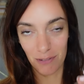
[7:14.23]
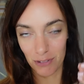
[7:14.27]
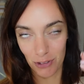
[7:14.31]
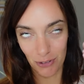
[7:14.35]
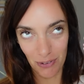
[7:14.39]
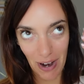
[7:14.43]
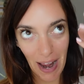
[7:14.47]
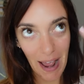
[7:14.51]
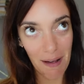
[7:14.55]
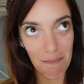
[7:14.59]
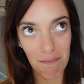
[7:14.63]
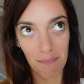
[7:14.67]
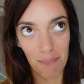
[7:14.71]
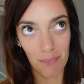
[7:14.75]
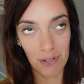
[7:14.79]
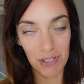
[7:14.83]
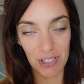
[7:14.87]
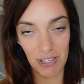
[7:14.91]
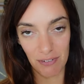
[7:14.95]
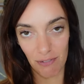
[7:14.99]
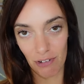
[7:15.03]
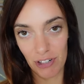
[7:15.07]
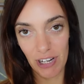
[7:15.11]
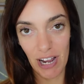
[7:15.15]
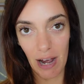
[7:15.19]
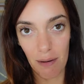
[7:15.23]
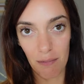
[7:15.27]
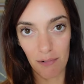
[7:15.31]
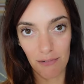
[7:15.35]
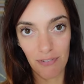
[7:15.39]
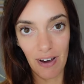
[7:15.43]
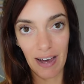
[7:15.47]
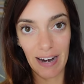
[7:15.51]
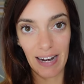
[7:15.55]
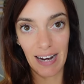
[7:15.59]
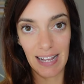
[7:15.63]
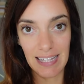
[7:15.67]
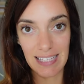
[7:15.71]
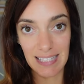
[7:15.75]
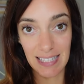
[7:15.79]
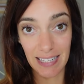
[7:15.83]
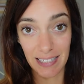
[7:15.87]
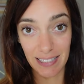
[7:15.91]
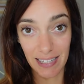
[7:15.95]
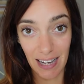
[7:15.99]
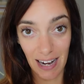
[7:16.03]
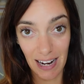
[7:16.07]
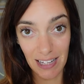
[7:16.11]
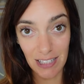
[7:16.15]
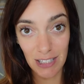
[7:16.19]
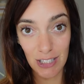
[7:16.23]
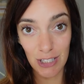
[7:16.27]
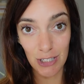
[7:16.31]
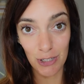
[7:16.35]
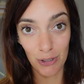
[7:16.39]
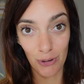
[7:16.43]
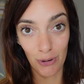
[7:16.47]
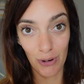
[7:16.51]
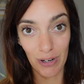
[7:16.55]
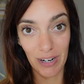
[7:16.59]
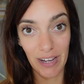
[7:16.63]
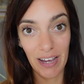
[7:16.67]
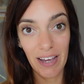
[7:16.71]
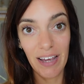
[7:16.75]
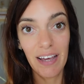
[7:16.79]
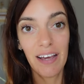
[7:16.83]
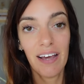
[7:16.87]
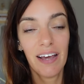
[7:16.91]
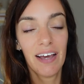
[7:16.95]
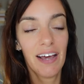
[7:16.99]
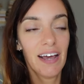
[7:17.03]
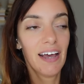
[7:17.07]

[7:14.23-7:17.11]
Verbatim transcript: dovremmo, se vogliamo, fare la segnalazione